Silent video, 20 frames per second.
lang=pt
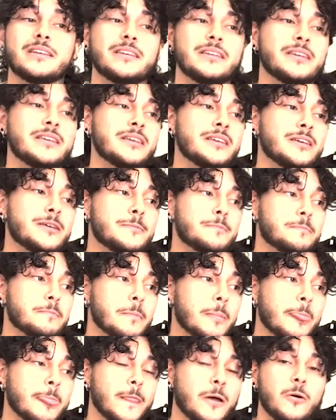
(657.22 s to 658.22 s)
E
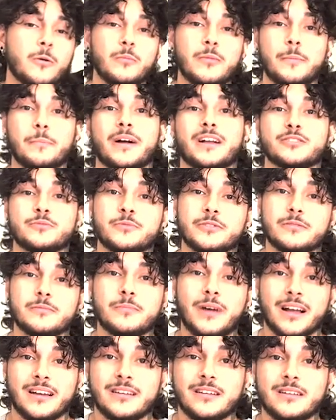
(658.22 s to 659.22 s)
uma parte muito
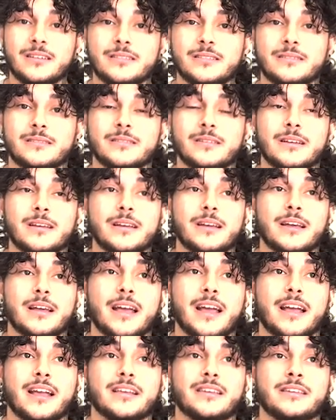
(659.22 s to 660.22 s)
bacana
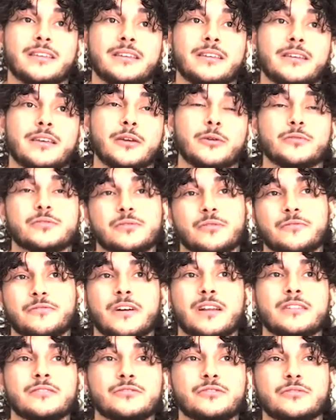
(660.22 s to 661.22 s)
é que eu estou
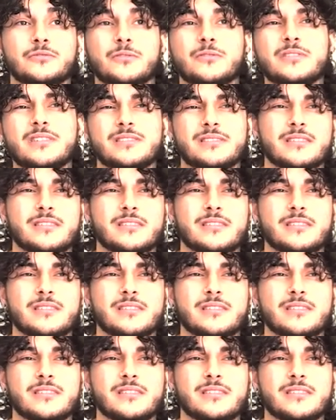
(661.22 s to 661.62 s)
falando de todo